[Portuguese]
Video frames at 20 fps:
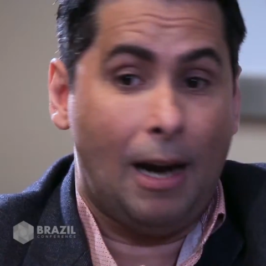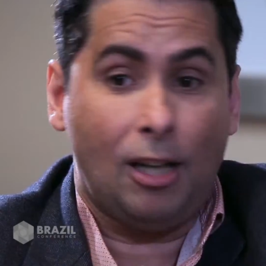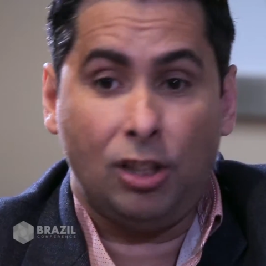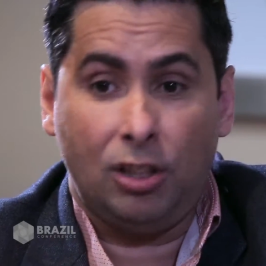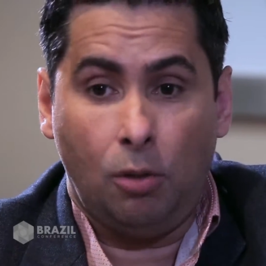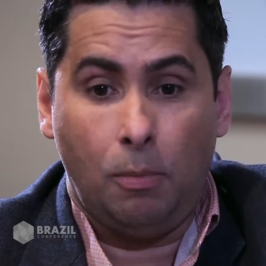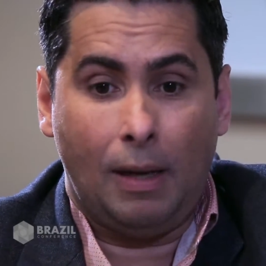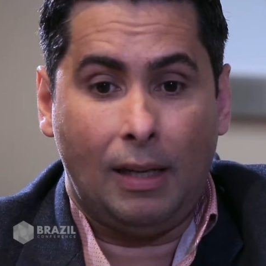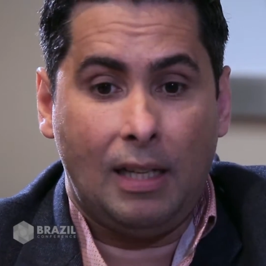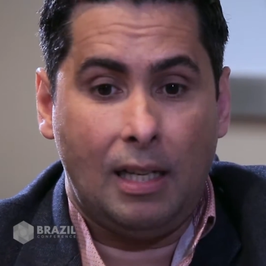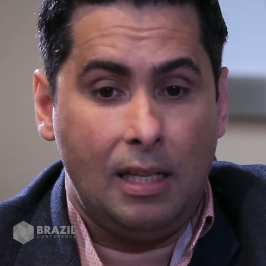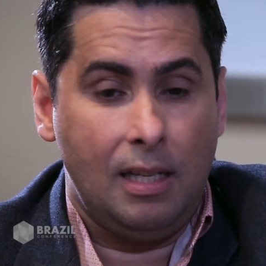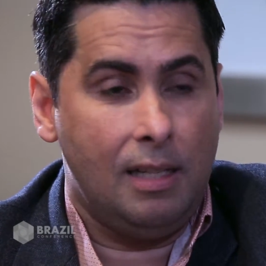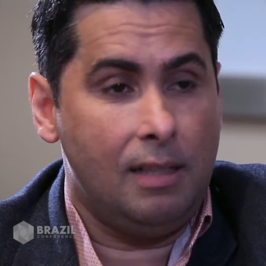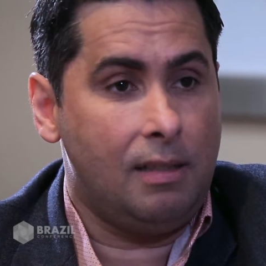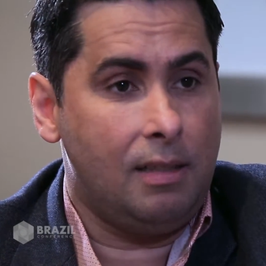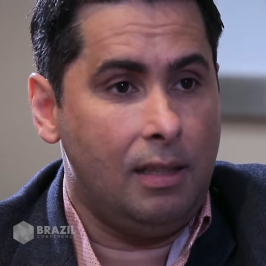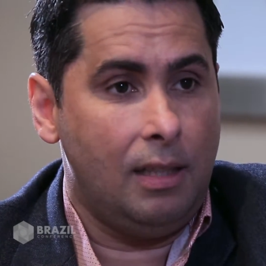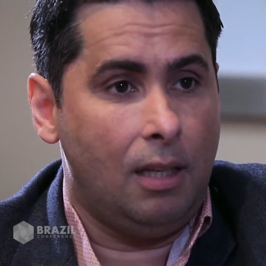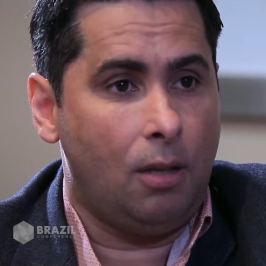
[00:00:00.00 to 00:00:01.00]
Basta uma
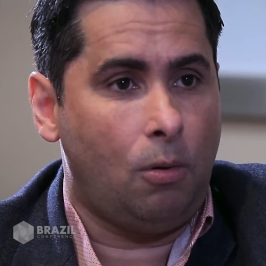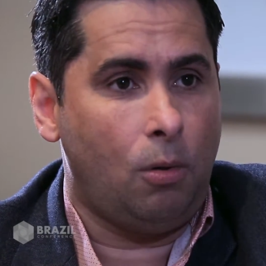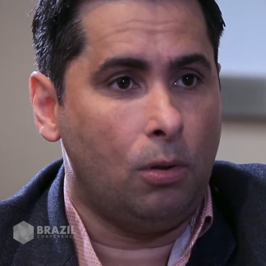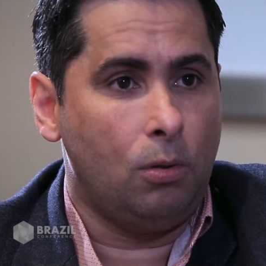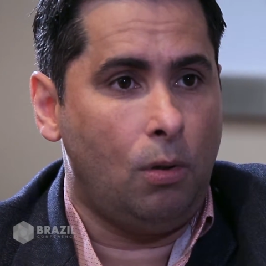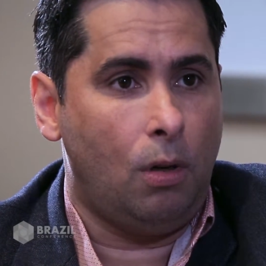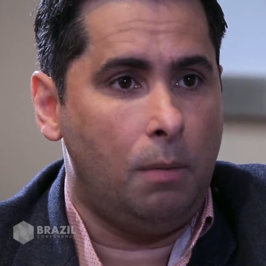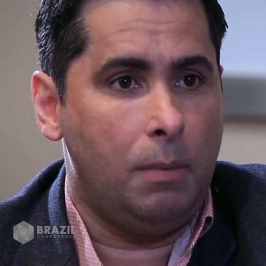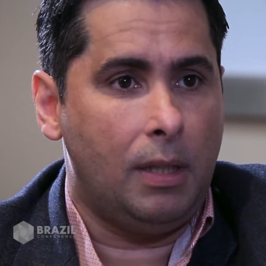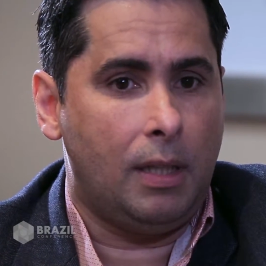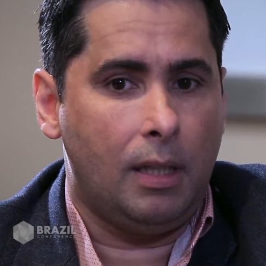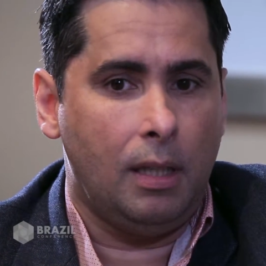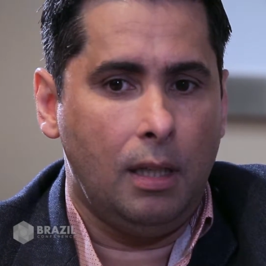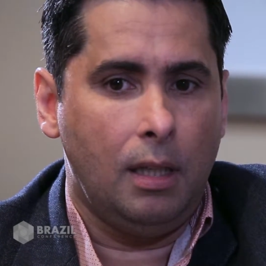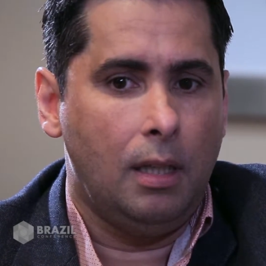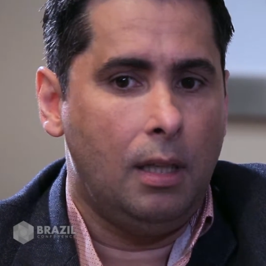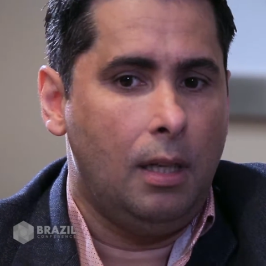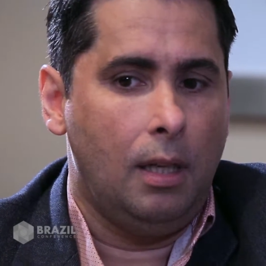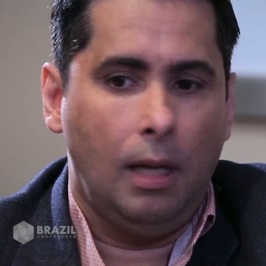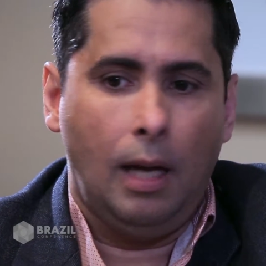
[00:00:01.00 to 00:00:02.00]
crise econômica,